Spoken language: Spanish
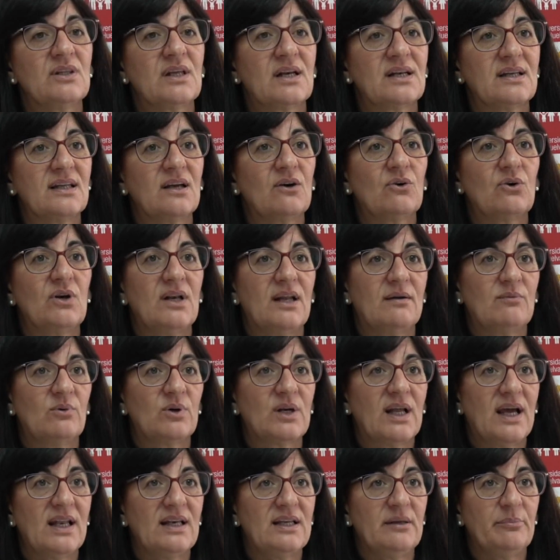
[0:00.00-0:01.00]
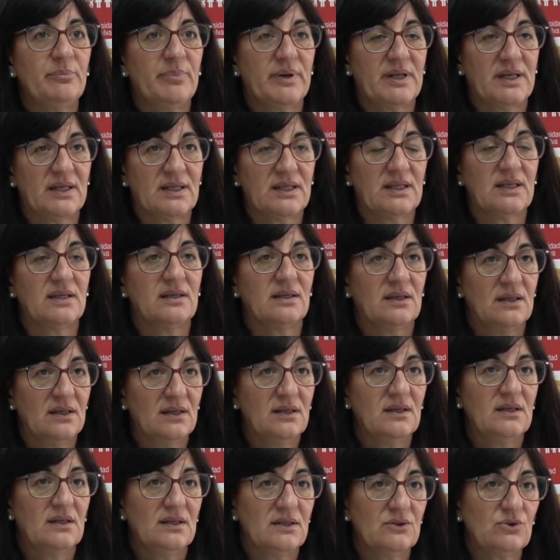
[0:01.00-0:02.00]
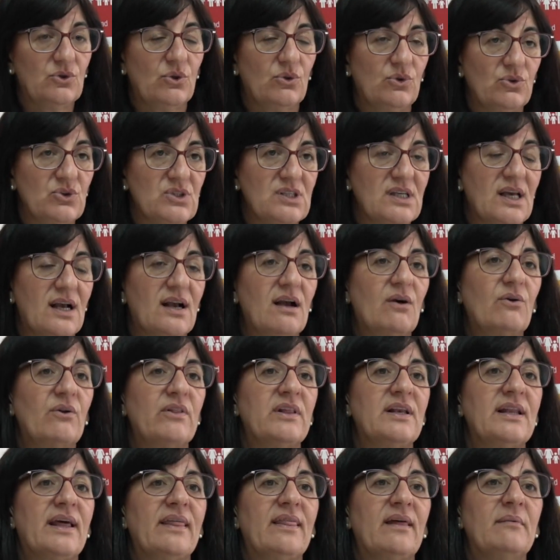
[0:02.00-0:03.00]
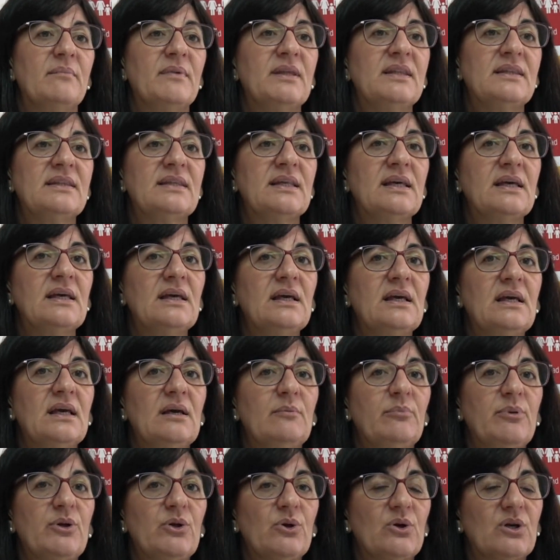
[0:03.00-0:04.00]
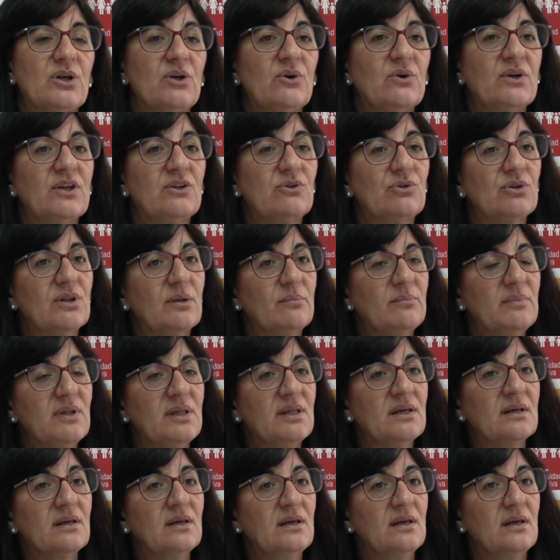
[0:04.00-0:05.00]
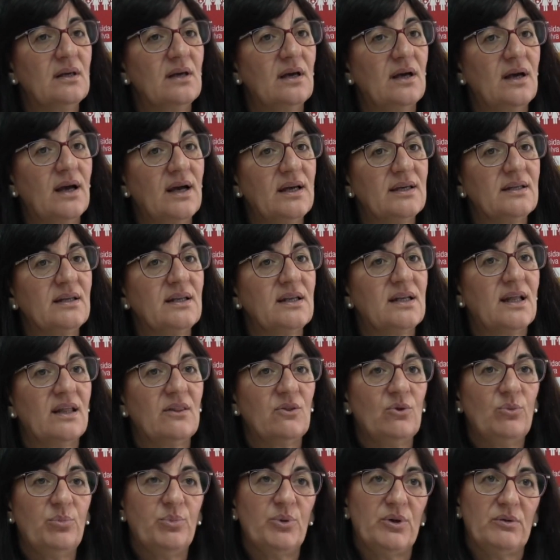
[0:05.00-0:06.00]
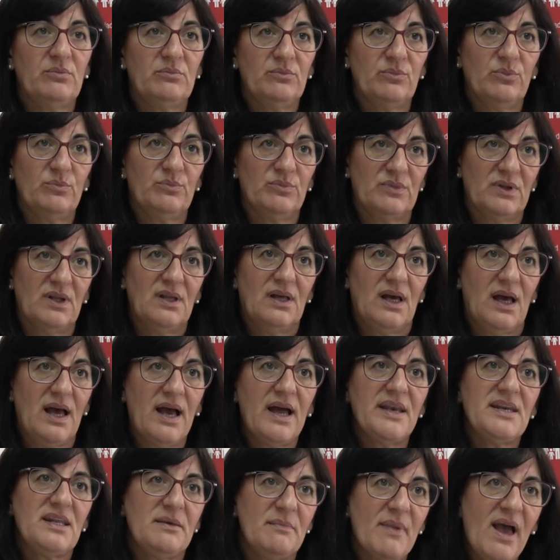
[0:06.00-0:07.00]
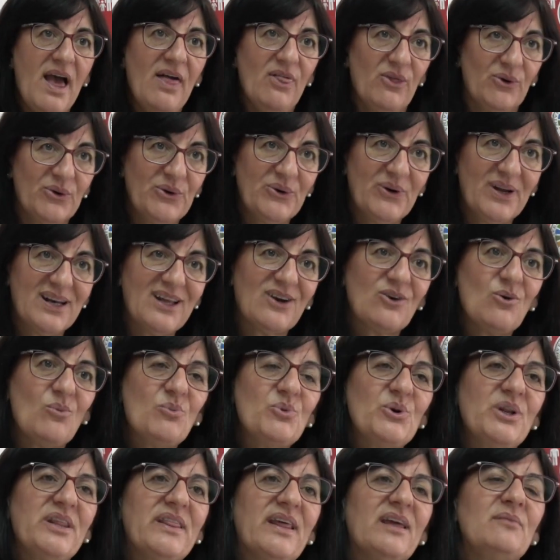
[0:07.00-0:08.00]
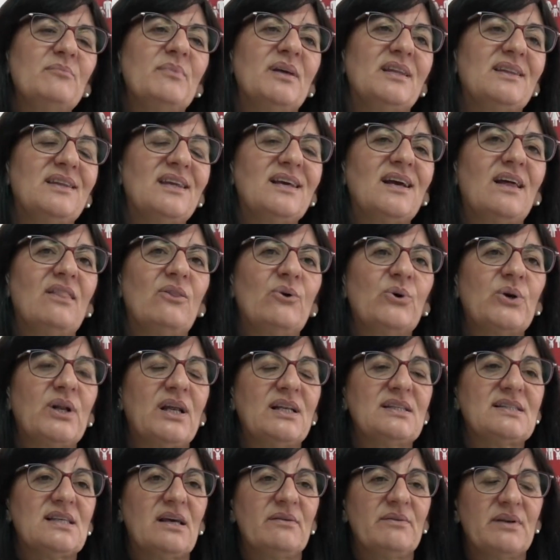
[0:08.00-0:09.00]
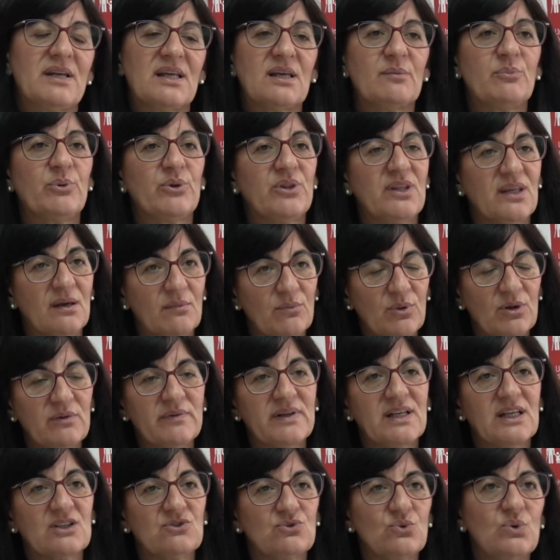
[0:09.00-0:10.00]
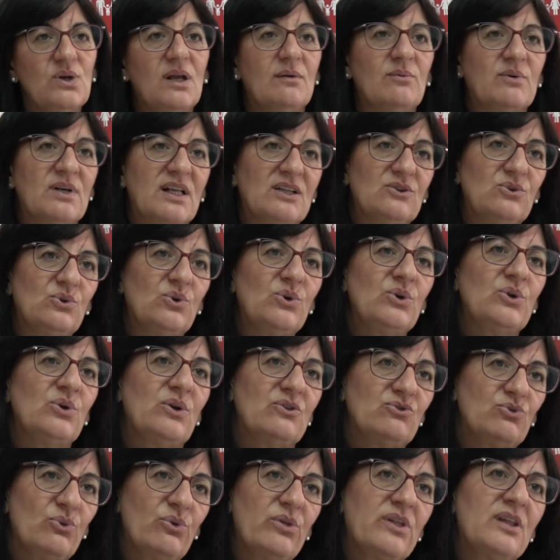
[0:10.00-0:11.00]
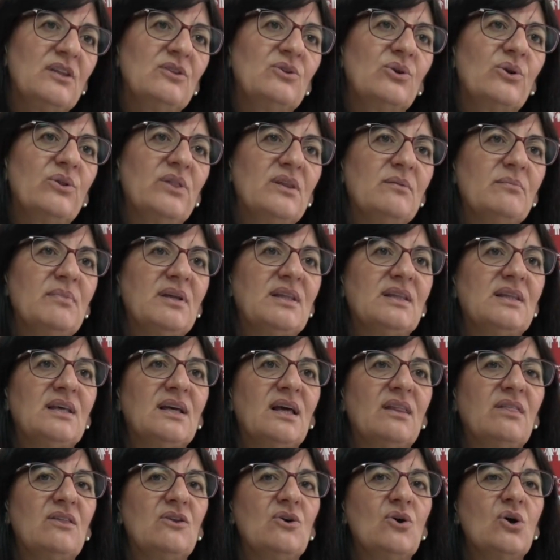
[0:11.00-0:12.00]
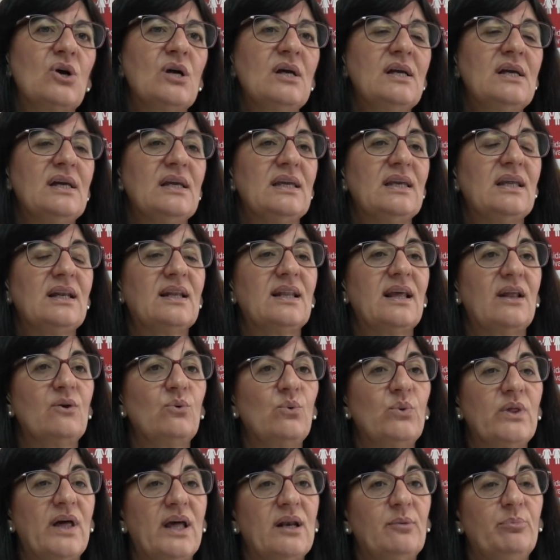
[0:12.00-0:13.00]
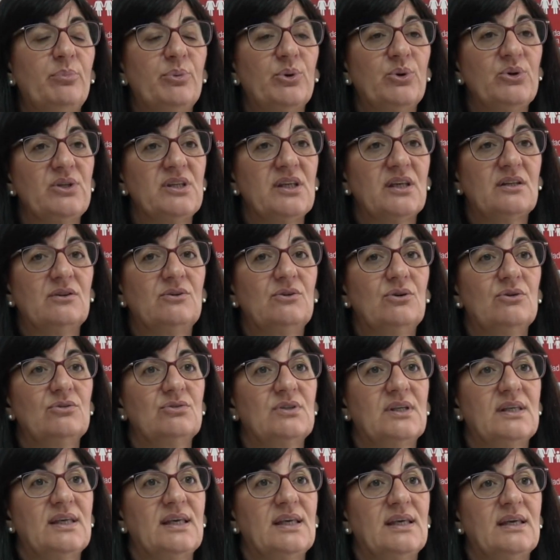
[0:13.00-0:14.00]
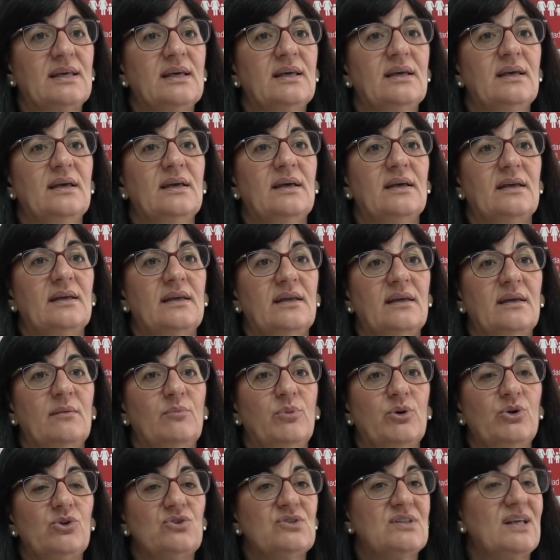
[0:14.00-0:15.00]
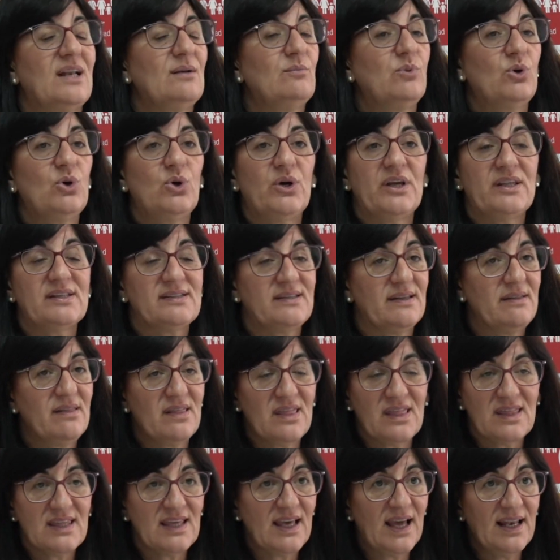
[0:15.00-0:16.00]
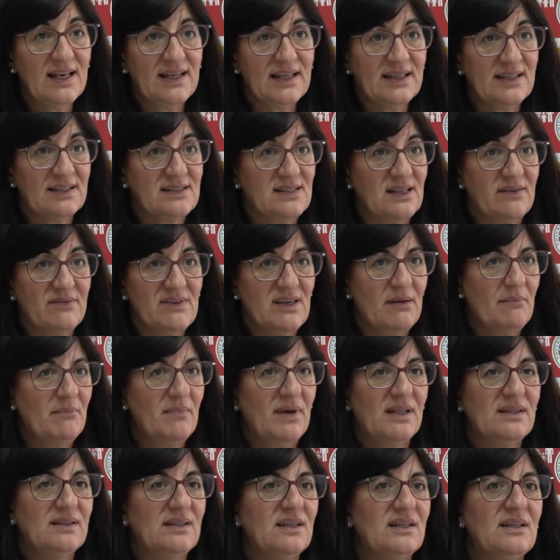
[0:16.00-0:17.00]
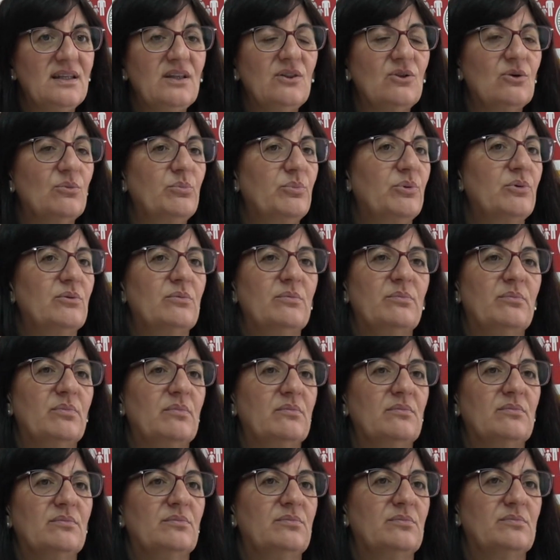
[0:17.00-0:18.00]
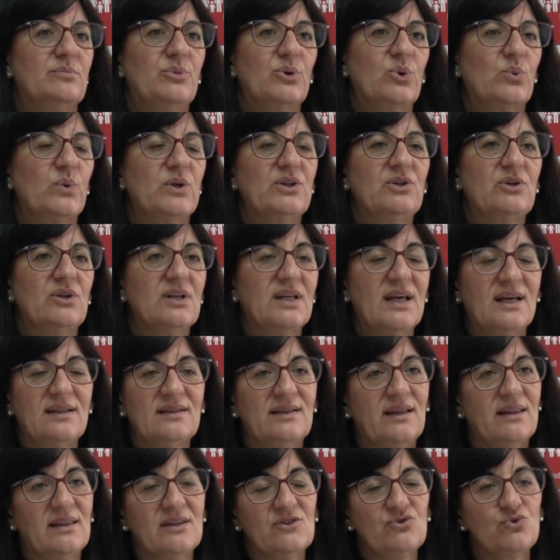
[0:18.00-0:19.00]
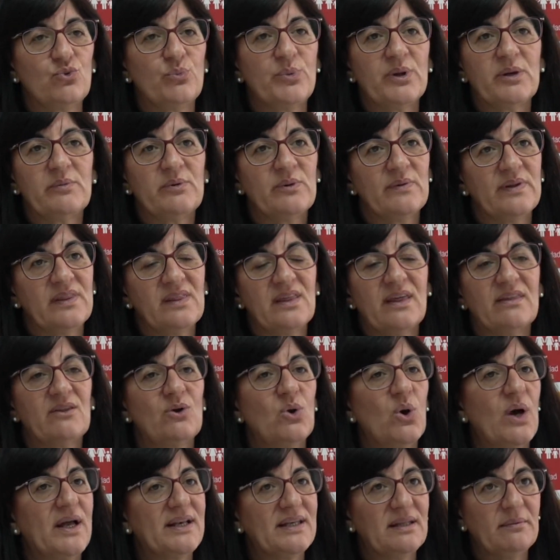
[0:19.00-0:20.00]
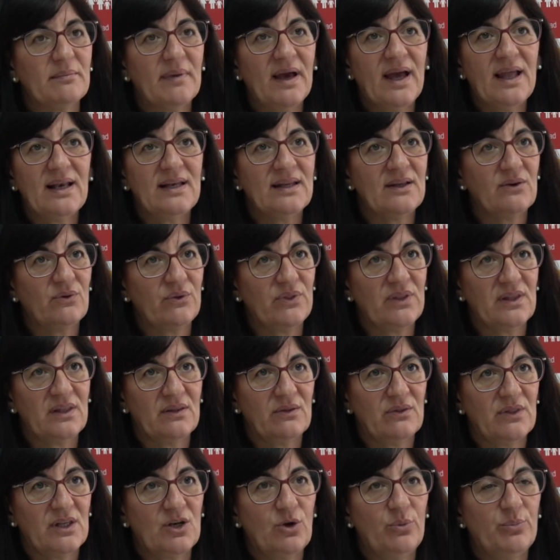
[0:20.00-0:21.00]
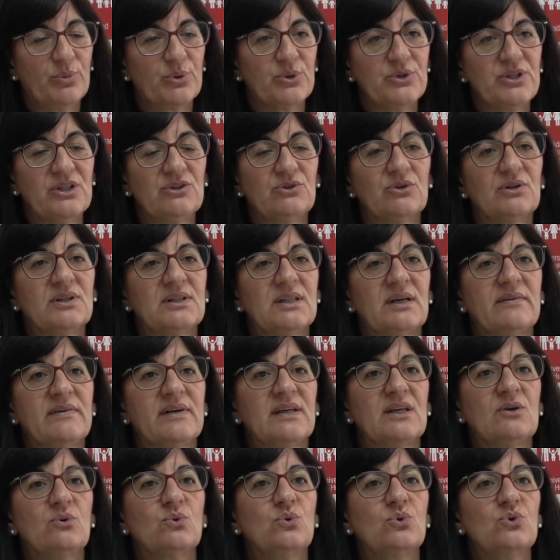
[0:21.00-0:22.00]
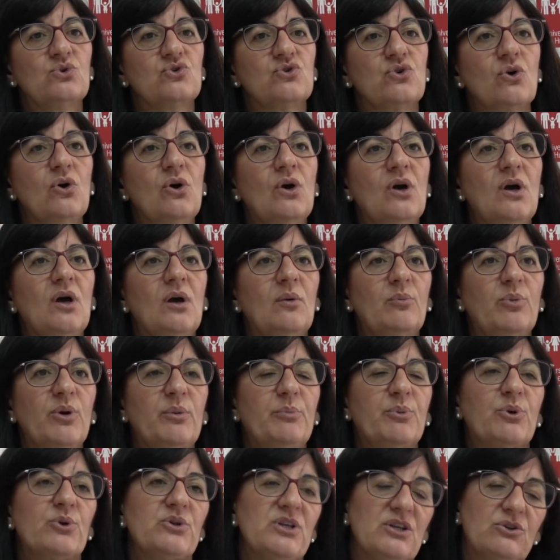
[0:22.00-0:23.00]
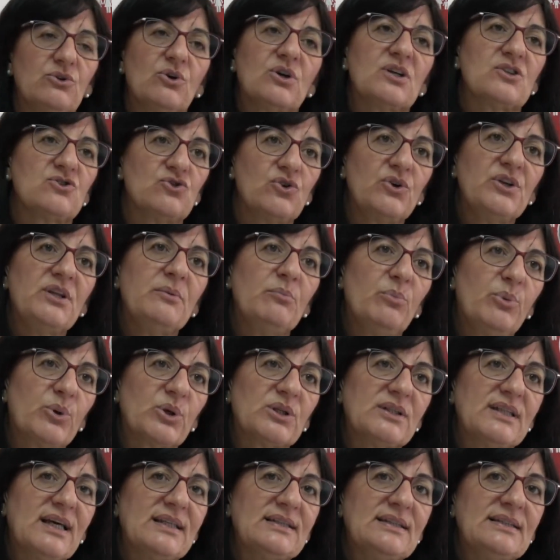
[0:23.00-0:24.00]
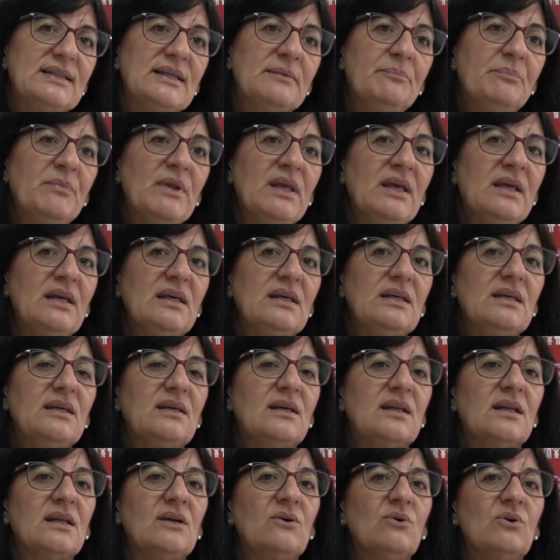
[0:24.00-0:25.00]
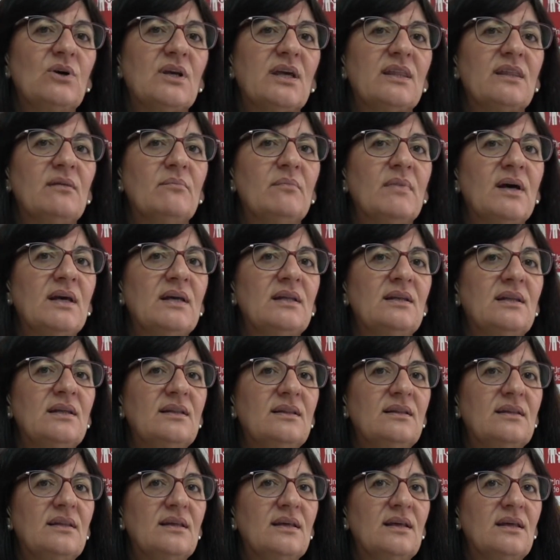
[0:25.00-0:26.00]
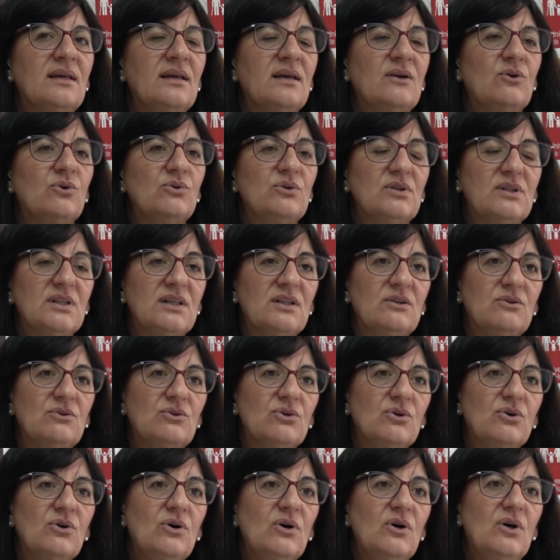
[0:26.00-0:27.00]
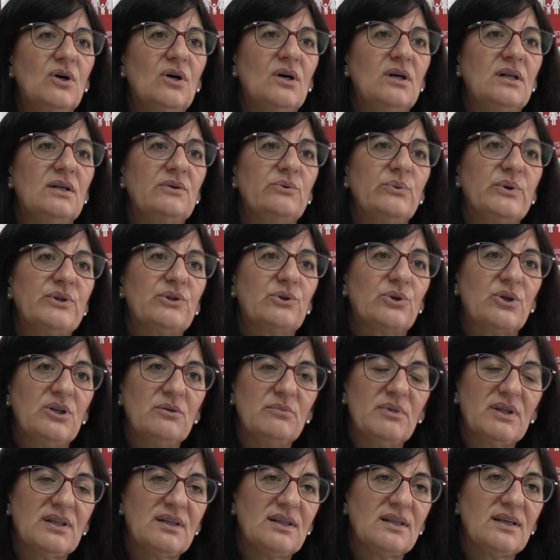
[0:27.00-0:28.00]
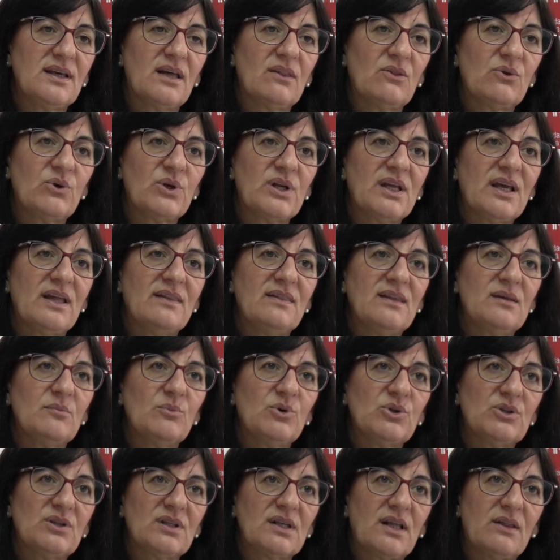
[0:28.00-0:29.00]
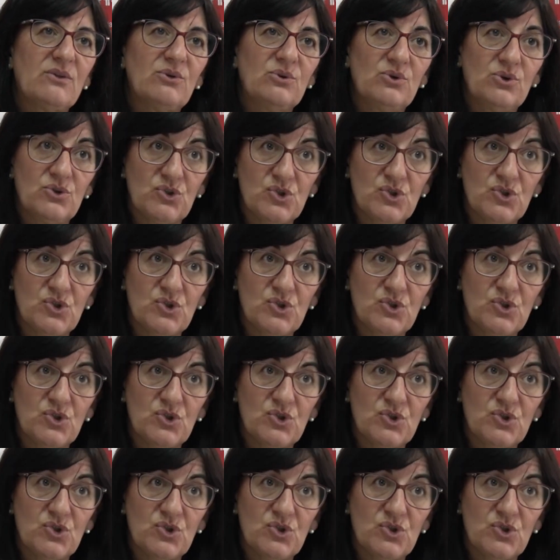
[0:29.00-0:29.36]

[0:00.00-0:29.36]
de Riesgos Laborales para que todo se haga ordenadamente, pero creo que esto también ha generado, pues, mm, ha animado ¿no? a la comunidad investigadora el saber que podían volver a sus laboratorios, a sus centros de investigación y reanudar proyectos que, eh, bueno, salvo los esenciales que se habían mantenido por mm, por cuestiones hasta de supervivencia de los animales o de, los proyectos que estaban en curso, pues proyectos que son importantes. Y creo que además en este contexto nuestros investigadores han demostrado no